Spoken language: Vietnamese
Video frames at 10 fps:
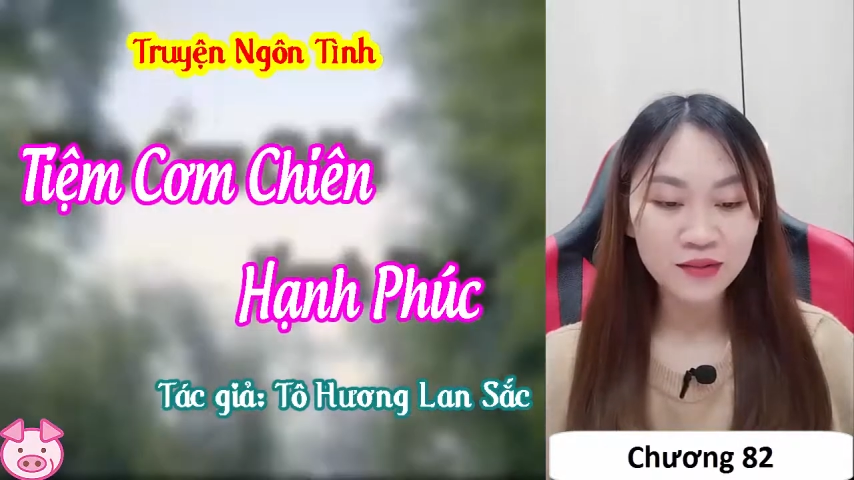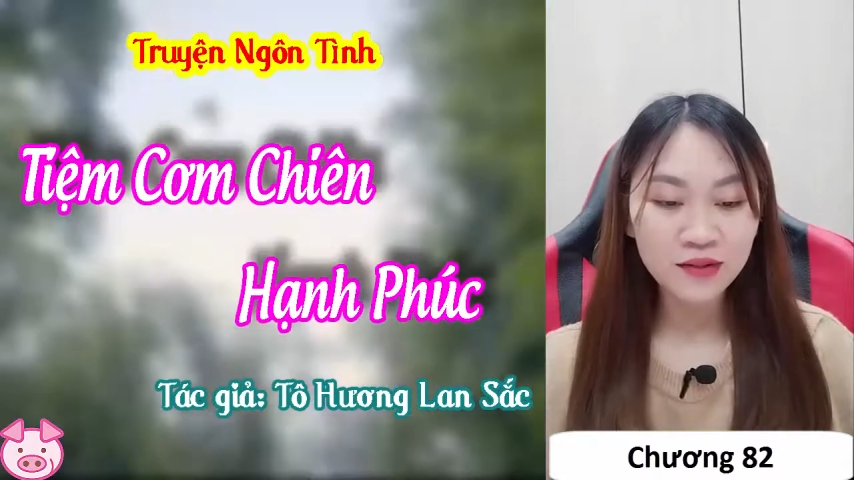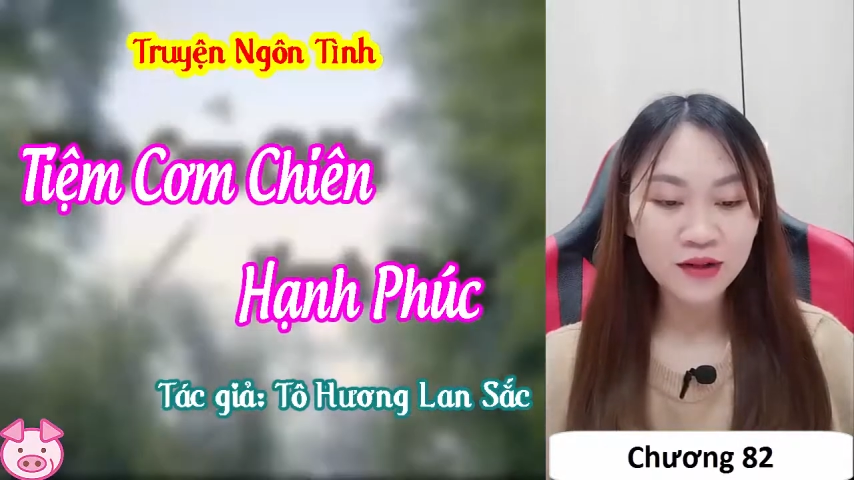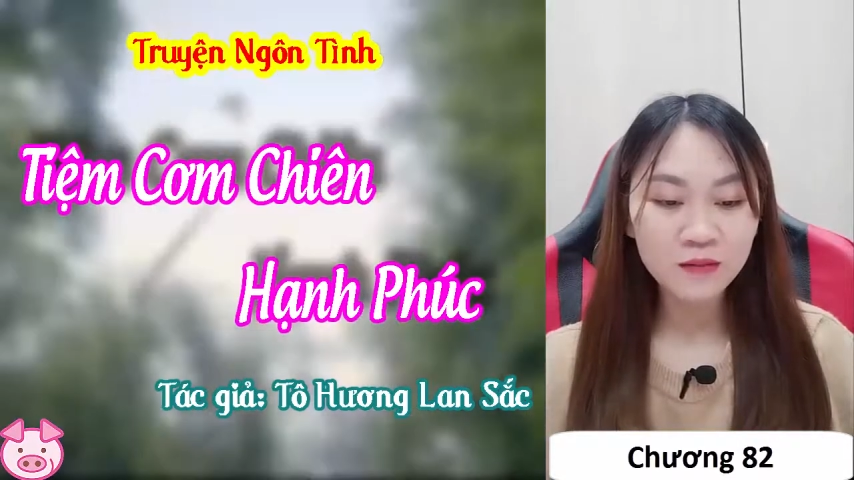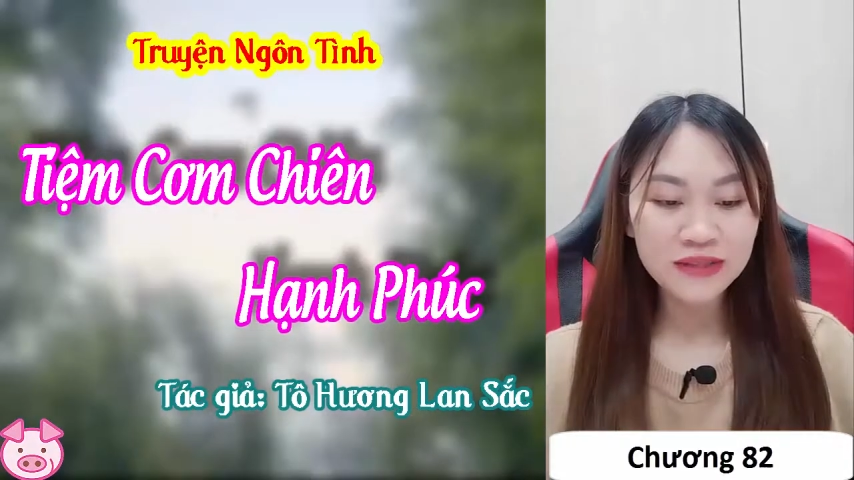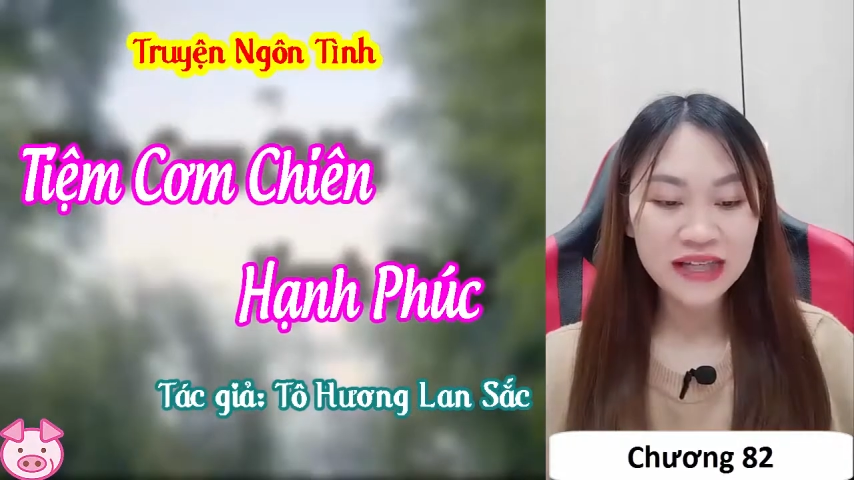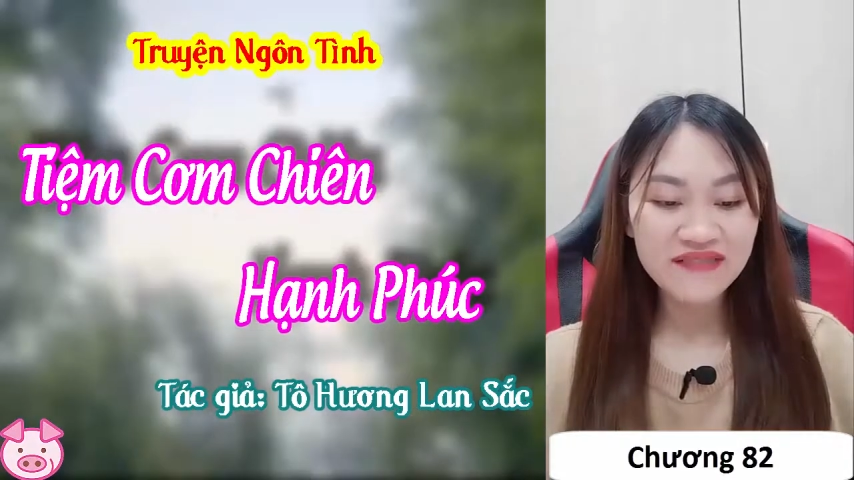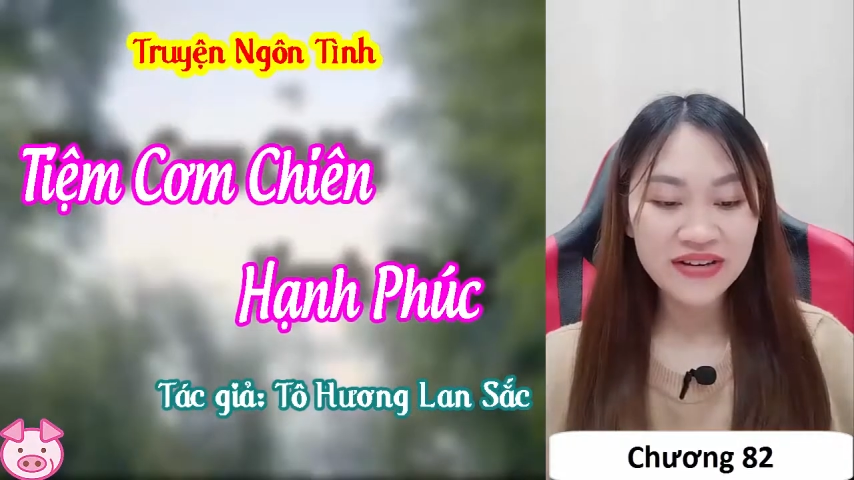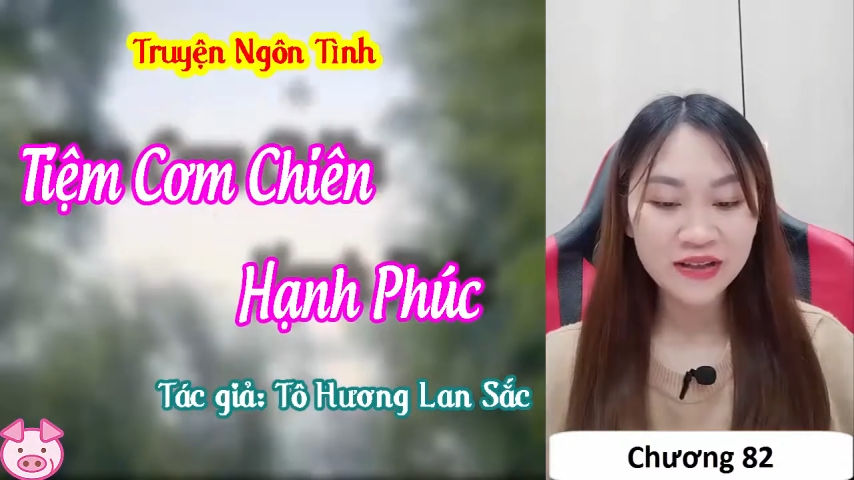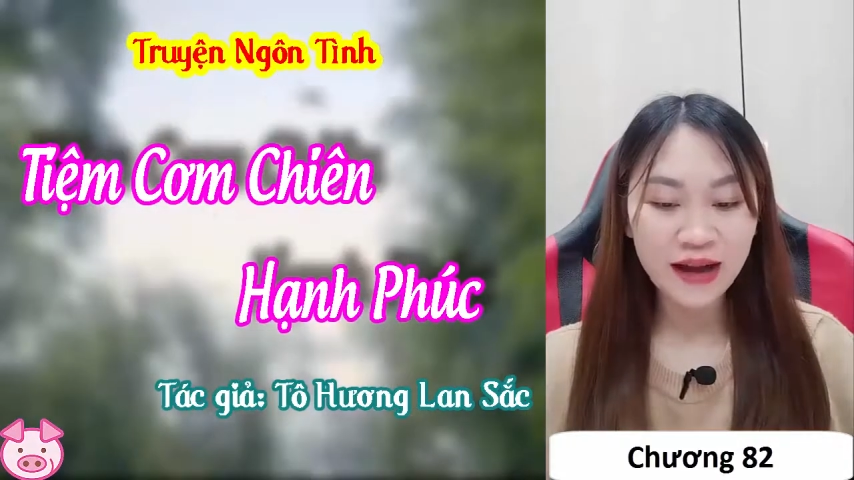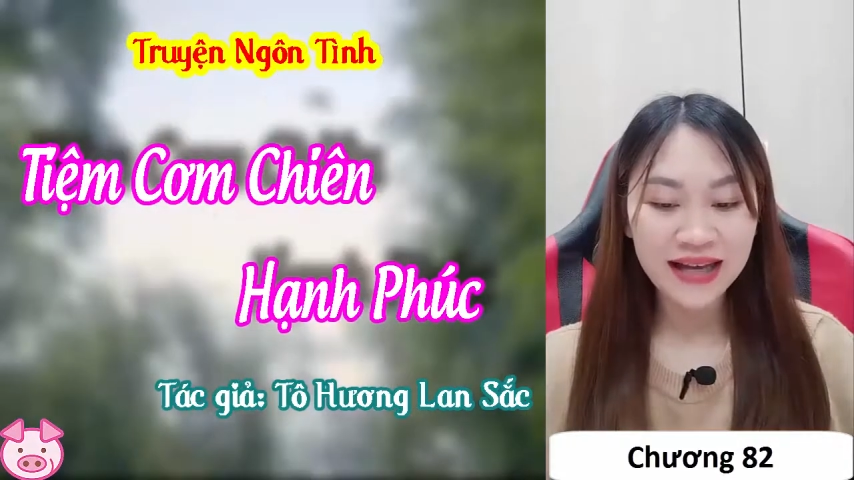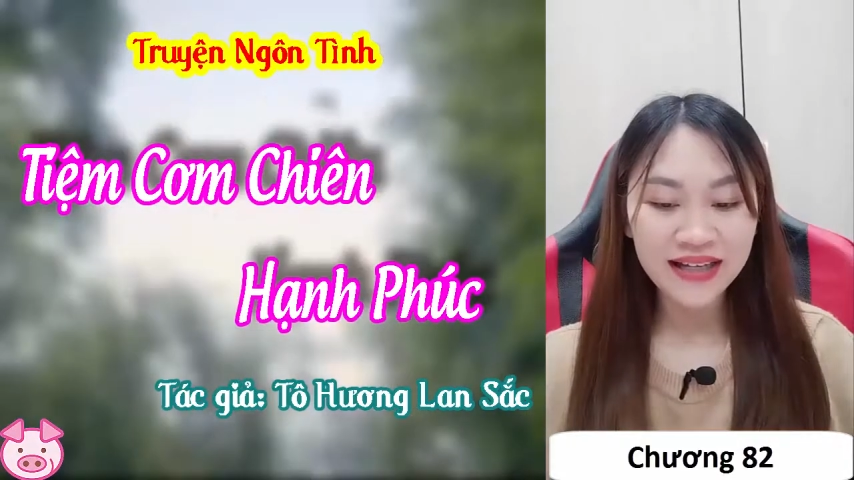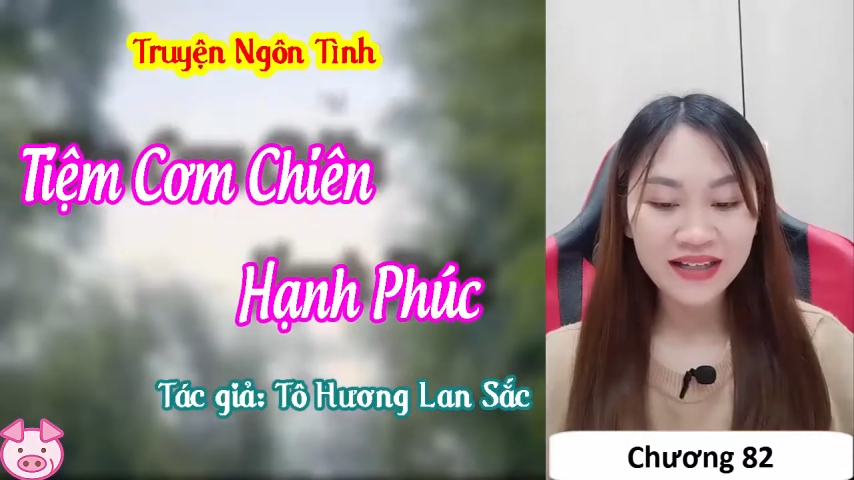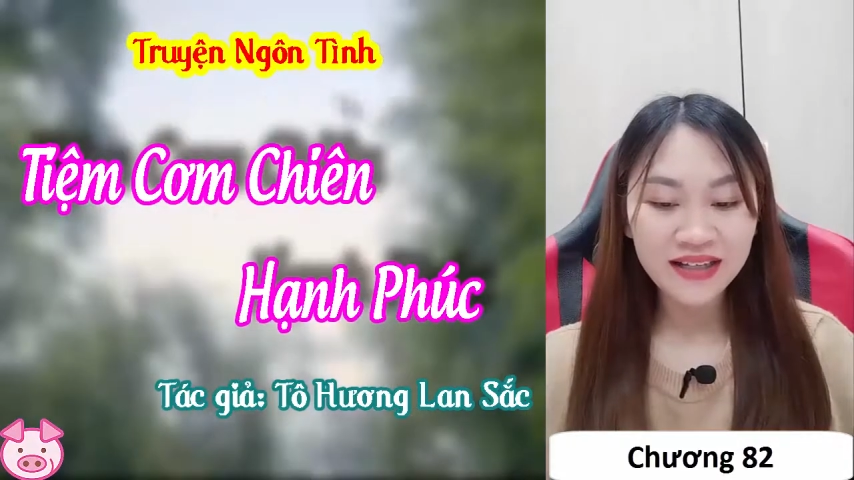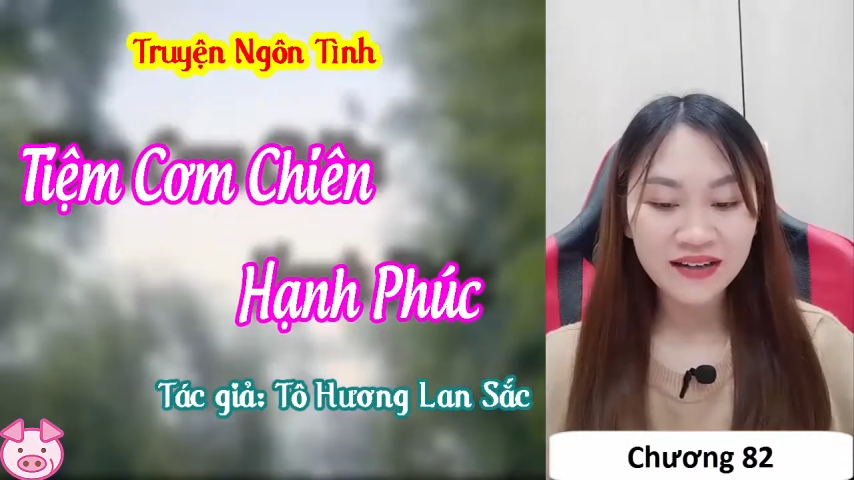cô không chơi phiền
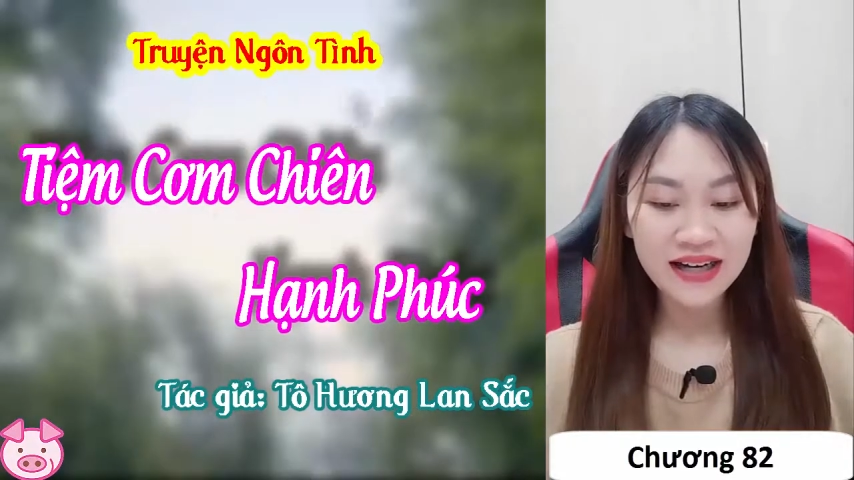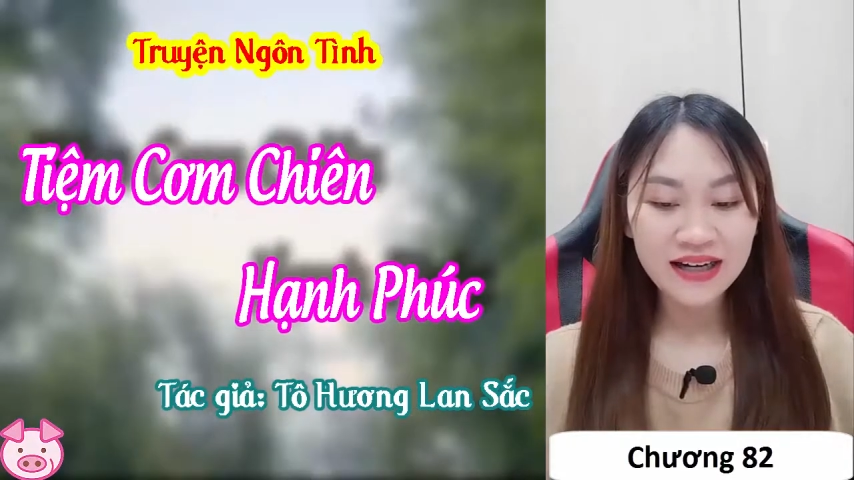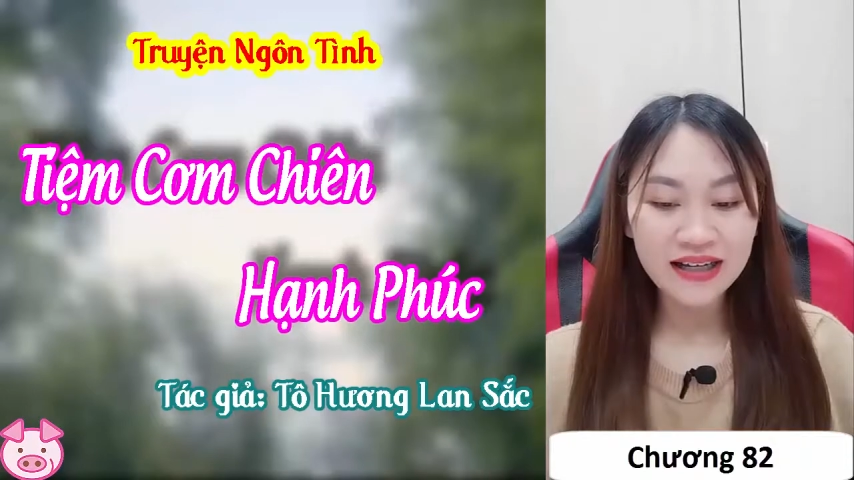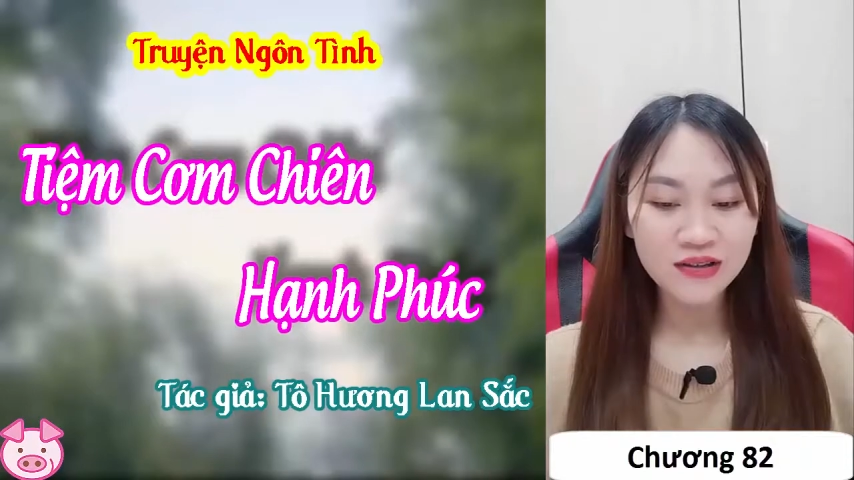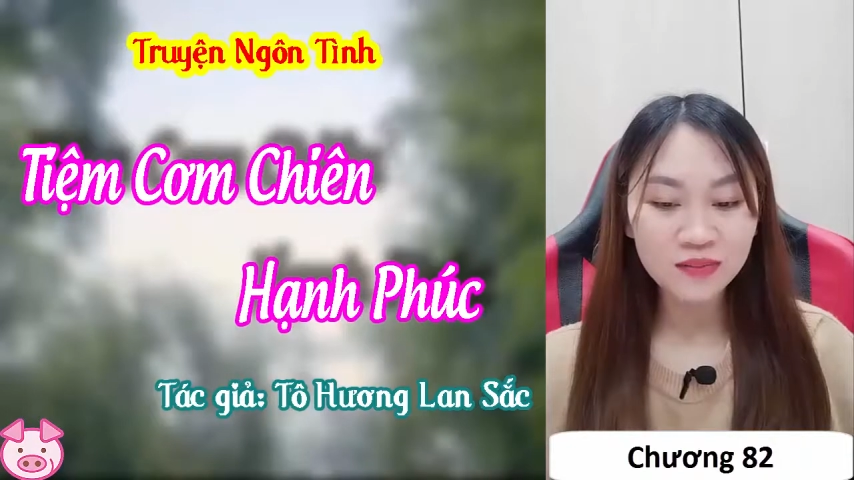toái, có thể lấy giúp